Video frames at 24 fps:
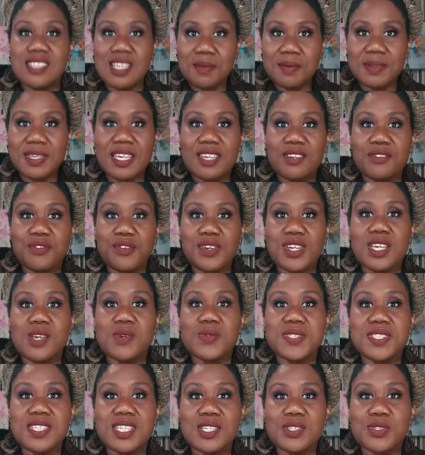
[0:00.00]
sabe quem foi a
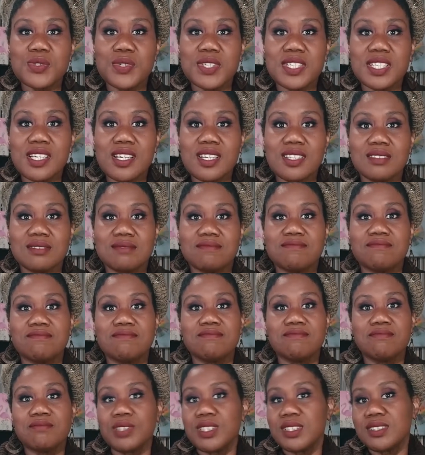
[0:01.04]
Alzira Soriano?
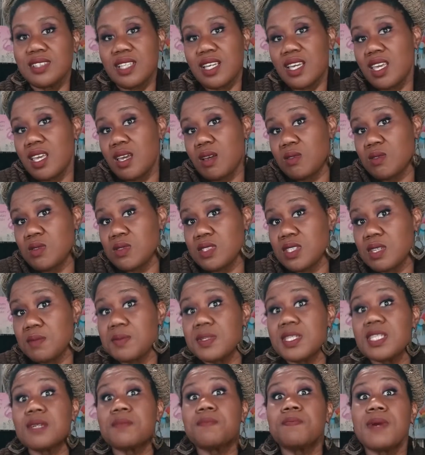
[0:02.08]
Pois é, eu não
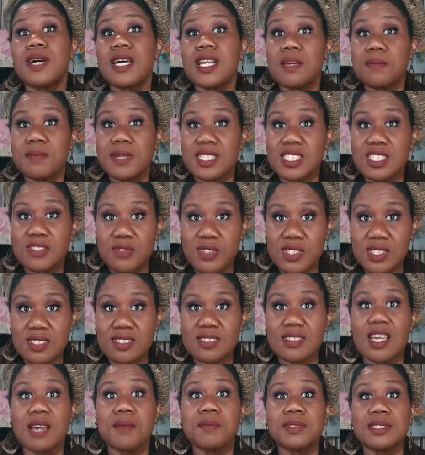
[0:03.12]
sabia. Parabéns se
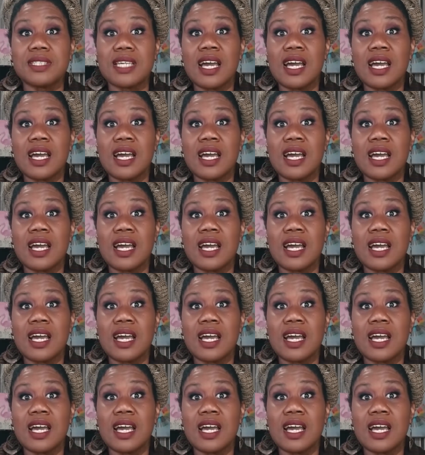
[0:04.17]
você sabe,